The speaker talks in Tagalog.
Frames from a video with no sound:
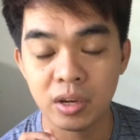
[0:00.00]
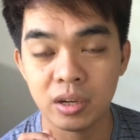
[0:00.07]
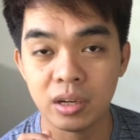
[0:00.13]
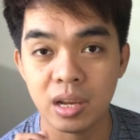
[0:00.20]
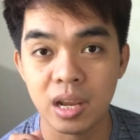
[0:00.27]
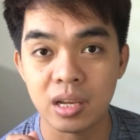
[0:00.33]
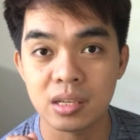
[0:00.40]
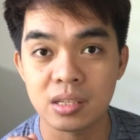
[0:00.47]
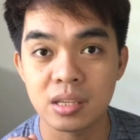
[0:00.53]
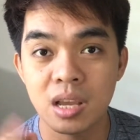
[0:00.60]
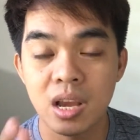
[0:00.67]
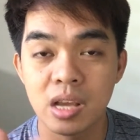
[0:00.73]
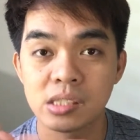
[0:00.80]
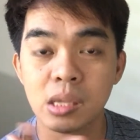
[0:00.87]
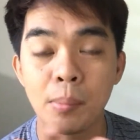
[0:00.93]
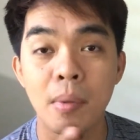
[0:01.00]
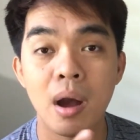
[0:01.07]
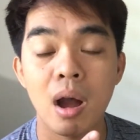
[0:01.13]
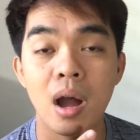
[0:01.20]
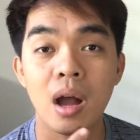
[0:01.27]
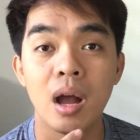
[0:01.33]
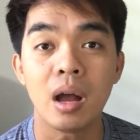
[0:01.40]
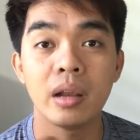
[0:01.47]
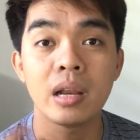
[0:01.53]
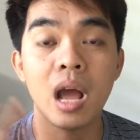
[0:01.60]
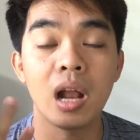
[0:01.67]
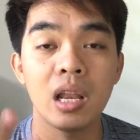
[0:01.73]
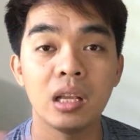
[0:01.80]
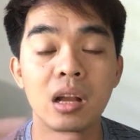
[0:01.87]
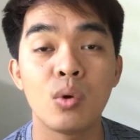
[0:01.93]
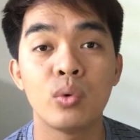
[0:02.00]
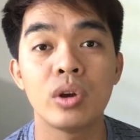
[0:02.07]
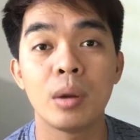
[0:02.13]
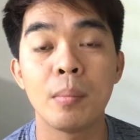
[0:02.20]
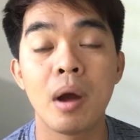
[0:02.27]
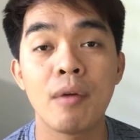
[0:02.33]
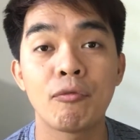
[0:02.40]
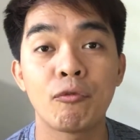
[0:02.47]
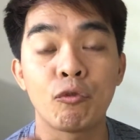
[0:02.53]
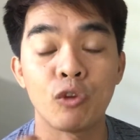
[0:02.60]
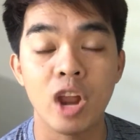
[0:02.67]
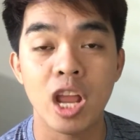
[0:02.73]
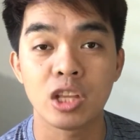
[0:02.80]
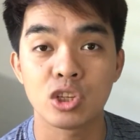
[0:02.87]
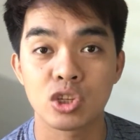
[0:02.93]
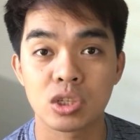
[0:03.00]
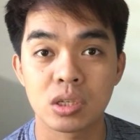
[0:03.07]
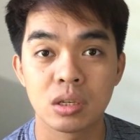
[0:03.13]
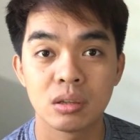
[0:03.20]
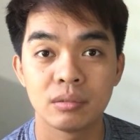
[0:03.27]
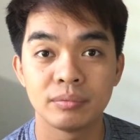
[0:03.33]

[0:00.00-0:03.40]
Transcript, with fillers: experience sa mga nahalikan ko ng mga French.